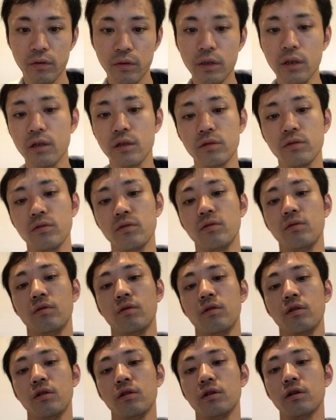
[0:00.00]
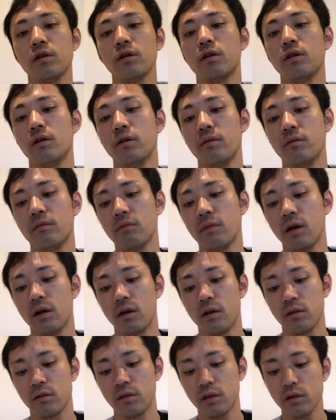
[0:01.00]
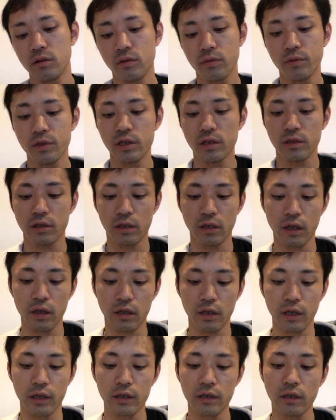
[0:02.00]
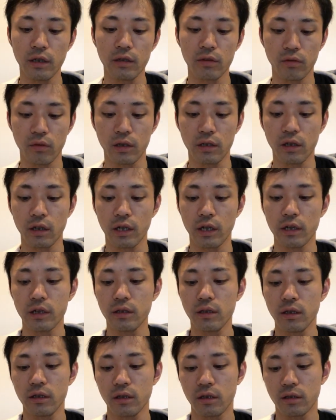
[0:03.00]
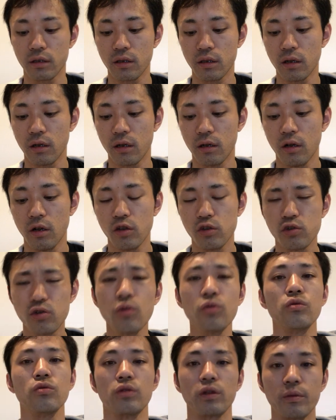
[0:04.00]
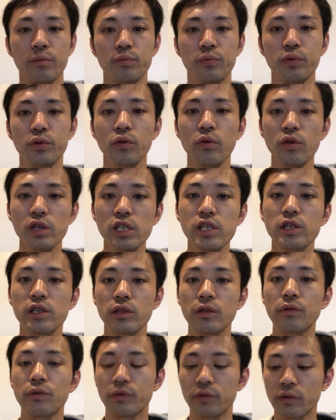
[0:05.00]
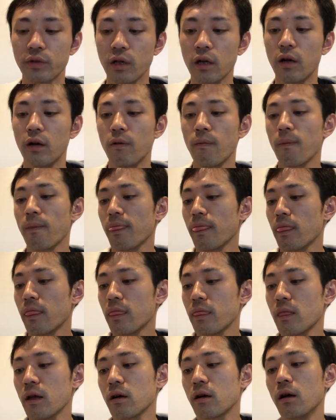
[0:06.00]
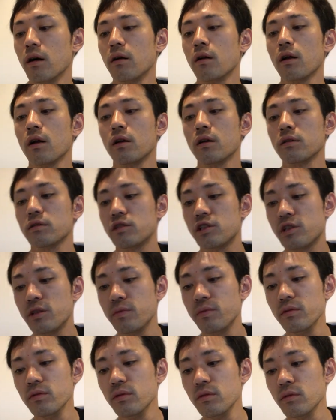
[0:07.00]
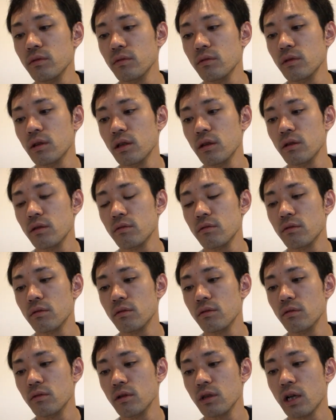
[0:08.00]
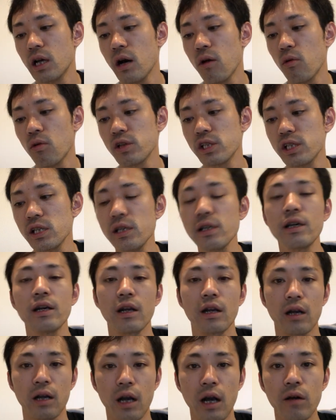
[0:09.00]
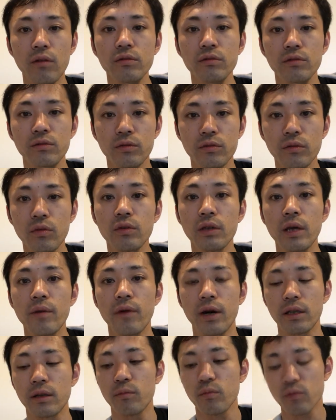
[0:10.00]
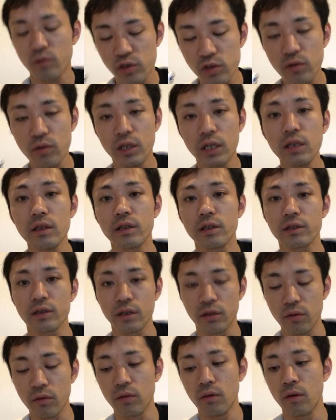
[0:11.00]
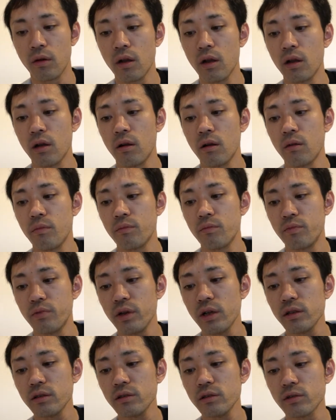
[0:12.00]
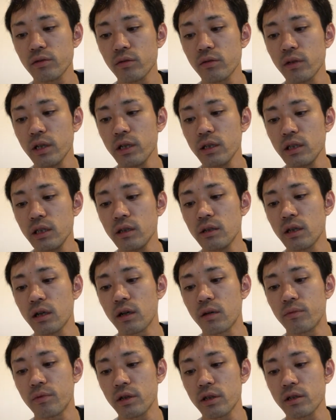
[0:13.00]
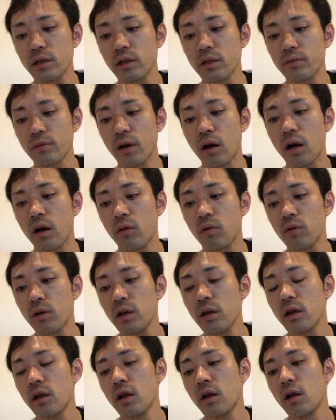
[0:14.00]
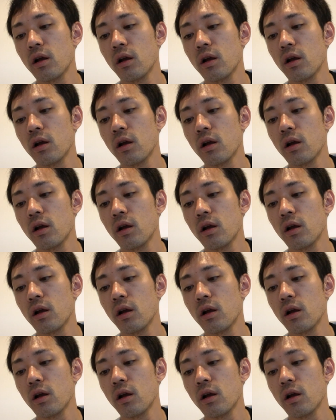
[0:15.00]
だからそのだからまあネットビジネスで何かやりたいとか何かやりたいんだったらちょっとねプロ意識というかなんか自分が欲しいから買うのではもちろんいいんですけどプラスそれになんかプラスアルファあこれ